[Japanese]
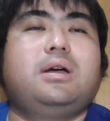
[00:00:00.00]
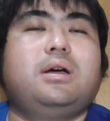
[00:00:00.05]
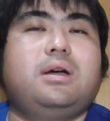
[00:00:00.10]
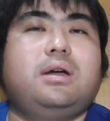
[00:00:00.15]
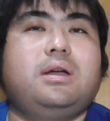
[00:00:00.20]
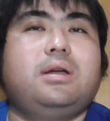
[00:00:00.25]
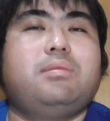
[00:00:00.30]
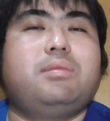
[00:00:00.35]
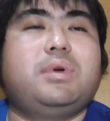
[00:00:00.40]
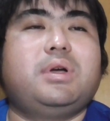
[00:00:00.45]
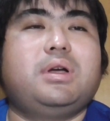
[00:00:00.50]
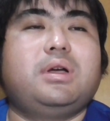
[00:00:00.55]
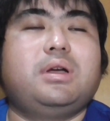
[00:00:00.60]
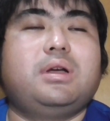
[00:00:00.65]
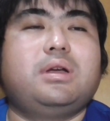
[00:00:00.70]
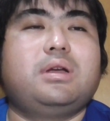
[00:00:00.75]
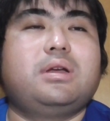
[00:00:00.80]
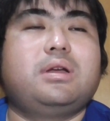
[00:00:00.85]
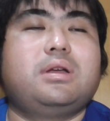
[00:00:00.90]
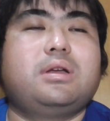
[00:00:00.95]
はい、
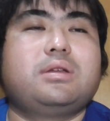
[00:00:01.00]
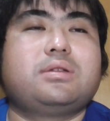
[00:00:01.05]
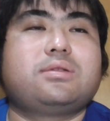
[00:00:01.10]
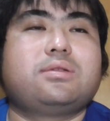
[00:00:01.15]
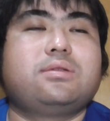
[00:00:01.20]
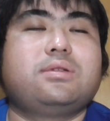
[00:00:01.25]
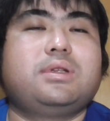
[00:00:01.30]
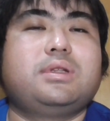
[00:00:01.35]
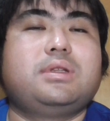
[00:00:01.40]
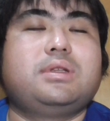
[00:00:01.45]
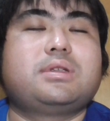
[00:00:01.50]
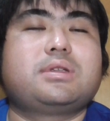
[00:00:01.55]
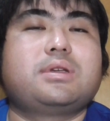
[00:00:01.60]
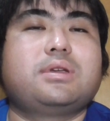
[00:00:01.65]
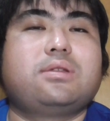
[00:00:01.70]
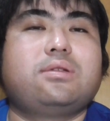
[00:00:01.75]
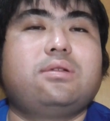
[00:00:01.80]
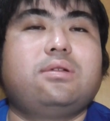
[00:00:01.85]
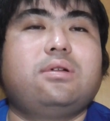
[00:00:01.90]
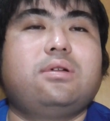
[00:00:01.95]
まあ、そうなんです
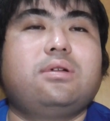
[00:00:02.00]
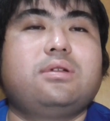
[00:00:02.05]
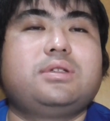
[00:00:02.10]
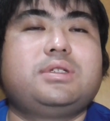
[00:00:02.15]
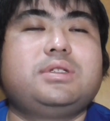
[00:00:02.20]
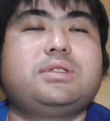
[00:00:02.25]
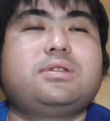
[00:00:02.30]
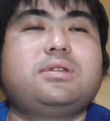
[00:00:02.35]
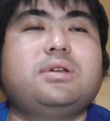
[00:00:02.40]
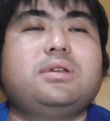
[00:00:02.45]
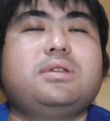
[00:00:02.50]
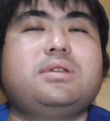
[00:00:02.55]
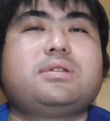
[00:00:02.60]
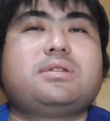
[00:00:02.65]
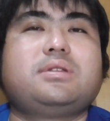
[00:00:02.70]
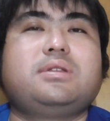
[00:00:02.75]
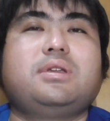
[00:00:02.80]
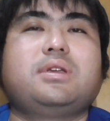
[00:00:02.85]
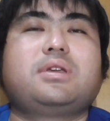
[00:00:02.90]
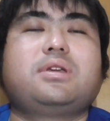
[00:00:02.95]
けど、実はで
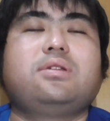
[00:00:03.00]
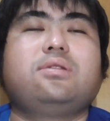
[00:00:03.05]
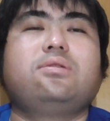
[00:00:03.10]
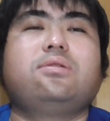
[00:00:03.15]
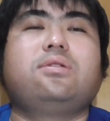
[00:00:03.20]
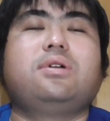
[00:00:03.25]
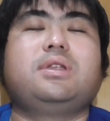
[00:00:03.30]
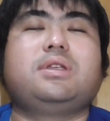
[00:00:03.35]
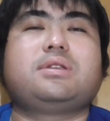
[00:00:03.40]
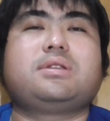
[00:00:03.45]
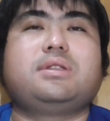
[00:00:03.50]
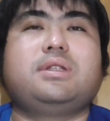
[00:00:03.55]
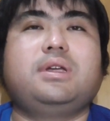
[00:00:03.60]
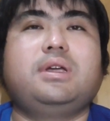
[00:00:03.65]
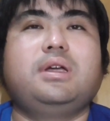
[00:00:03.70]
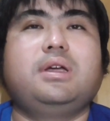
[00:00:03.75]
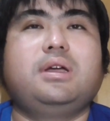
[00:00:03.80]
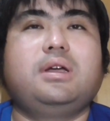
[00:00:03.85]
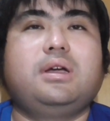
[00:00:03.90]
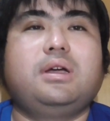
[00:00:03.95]
すね、昨日はです
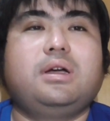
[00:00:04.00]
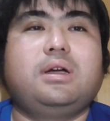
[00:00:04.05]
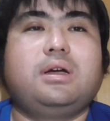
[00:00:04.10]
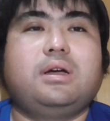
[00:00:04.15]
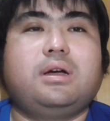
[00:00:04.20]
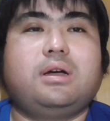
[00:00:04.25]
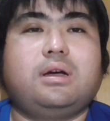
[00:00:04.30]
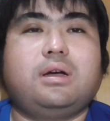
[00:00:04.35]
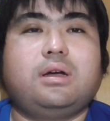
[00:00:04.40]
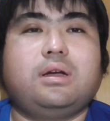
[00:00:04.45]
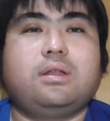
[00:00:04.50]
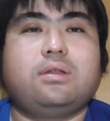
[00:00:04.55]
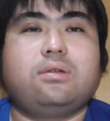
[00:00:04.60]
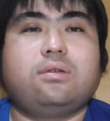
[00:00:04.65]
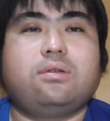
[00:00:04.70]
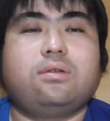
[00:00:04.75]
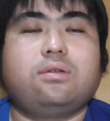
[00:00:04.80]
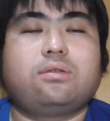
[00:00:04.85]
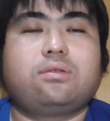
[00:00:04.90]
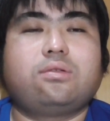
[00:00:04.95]
ね、あ
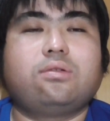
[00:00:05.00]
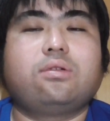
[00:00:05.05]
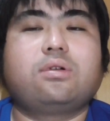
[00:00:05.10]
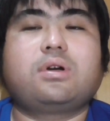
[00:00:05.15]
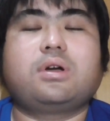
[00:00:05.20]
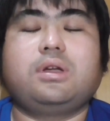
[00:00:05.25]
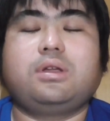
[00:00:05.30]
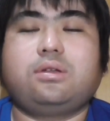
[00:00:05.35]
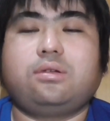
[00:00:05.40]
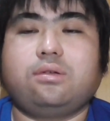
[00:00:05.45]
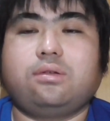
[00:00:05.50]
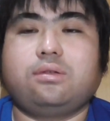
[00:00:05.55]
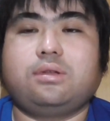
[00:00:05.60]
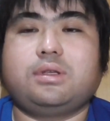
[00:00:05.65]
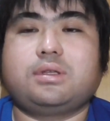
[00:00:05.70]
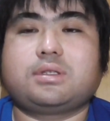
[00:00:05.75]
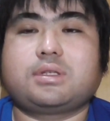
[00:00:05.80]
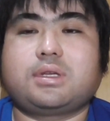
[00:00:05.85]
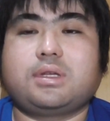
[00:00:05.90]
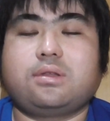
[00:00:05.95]
の投開票
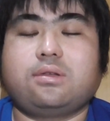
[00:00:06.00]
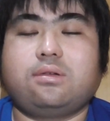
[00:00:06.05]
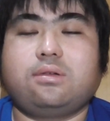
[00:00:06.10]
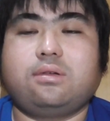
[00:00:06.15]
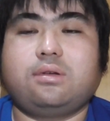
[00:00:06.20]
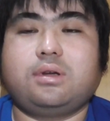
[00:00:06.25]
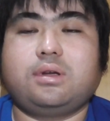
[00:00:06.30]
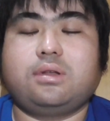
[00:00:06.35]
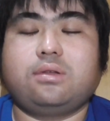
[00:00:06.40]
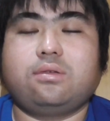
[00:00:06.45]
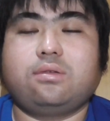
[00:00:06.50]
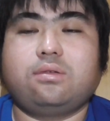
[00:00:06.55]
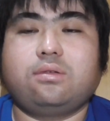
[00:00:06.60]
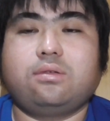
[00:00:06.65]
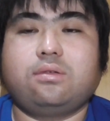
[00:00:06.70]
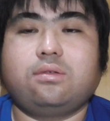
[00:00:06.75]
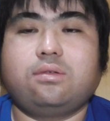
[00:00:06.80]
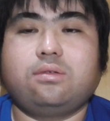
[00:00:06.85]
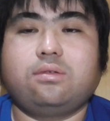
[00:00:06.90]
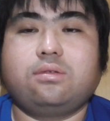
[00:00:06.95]
ですけどあの
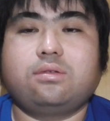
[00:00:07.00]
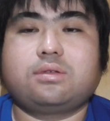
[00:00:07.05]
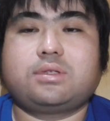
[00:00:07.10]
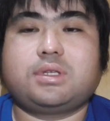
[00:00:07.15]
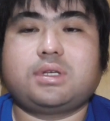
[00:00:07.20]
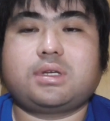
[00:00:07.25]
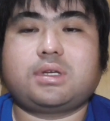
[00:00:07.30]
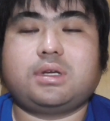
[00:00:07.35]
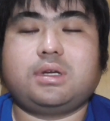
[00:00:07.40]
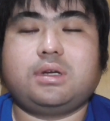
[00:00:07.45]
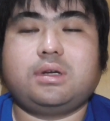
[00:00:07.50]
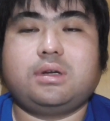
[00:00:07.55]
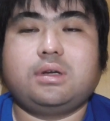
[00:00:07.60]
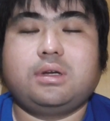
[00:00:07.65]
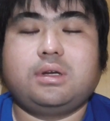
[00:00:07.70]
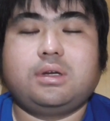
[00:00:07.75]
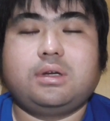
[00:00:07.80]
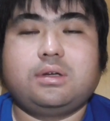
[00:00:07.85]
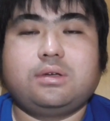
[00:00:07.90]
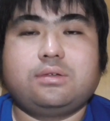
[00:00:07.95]
大阪
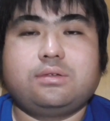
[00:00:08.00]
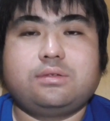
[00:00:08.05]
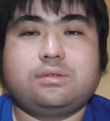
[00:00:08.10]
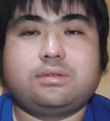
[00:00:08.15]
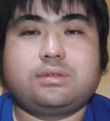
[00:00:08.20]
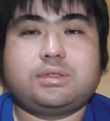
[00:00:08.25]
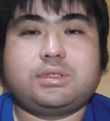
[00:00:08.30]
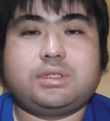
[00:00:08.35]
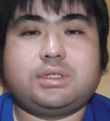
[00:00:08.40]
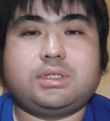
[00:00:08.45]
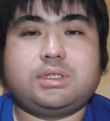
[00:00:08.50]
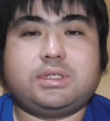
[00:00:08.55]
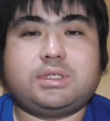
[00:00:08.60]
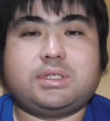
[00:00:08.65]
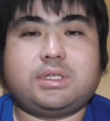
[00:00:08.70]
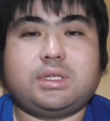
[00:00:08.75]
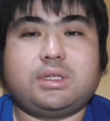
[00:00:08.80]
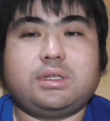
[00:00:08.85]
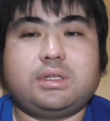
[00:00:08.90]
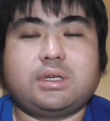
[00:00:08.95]
府知事
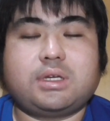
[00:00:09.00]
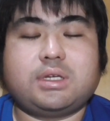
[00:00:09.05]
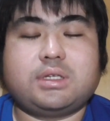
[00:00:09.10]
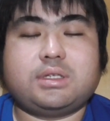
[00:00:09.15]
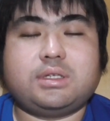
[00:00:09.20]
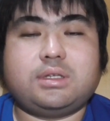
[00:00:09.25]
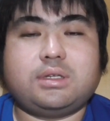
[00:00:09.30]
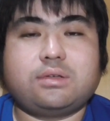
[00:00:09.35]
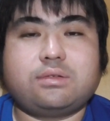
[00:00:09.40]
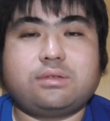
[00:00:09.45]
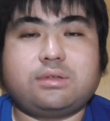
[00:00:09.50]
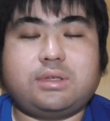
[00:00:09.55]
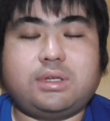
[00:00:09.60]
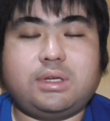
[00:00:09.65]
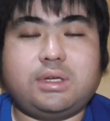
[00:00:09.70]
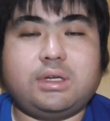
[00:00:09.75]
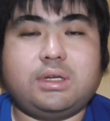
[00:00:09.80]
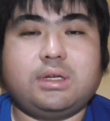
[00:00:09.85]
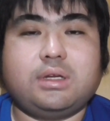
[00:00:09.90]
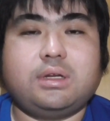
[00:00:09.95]
選だけじゃなく
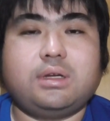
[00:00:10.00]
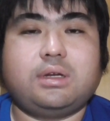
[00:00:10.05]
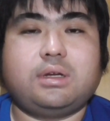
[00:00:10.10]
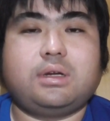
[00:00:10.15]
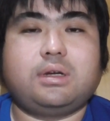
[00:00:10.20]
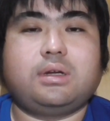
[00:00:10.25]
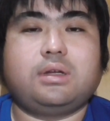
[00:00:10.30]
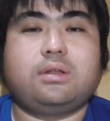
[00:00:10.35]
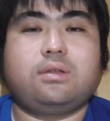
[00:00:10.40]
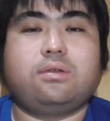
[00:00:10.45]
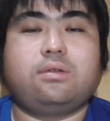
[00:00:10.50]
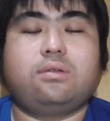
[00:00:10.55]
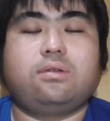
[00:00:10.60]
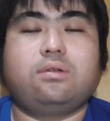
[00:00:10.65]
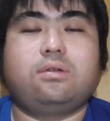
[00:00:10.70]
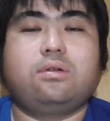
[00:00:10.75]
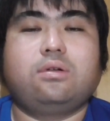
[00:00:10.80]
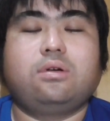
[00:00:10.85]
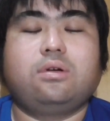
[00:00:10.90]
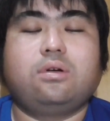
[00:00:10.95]
てあ
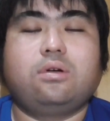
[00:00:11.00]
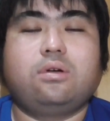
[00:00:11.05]
の